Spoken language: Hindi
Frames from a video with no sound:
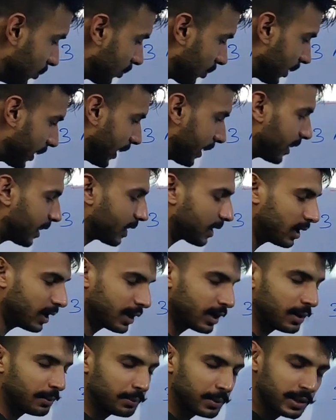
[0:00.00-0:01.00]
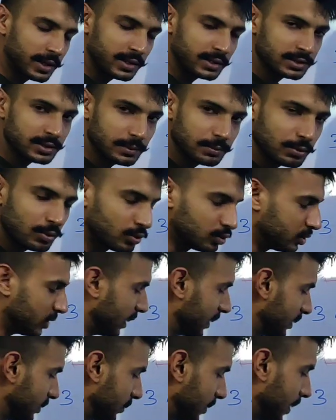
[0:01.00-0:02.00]
और रहना खाना पीना सब कुछ
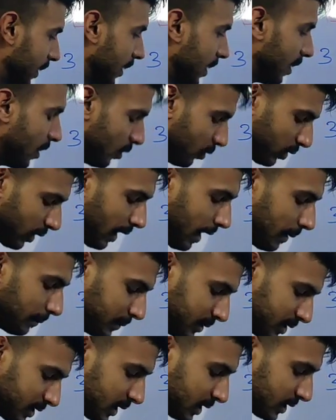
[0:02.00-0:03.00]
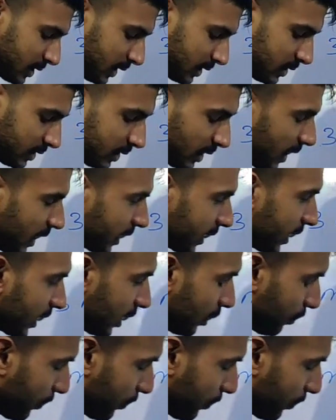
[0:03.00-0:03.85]
है इसमें और आप इसके साथ साथ आगे की